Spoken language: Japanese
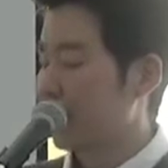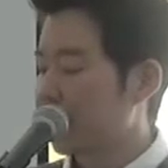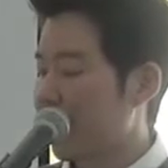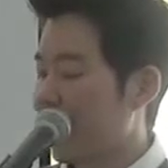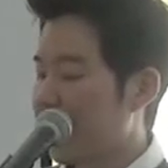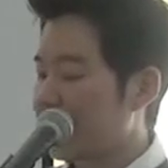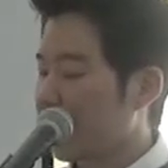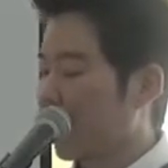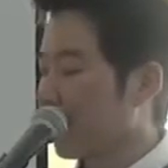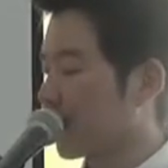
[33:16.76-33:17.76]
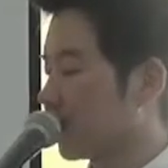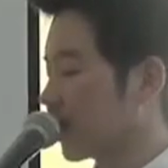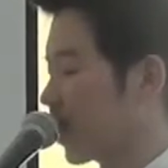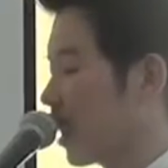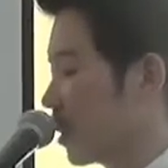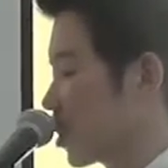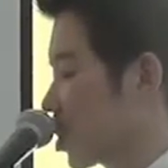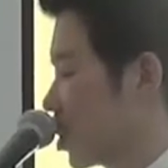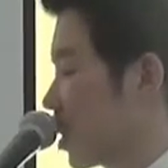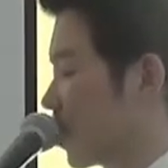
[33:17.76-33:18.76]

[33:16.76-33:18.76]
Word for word: の願いではなく父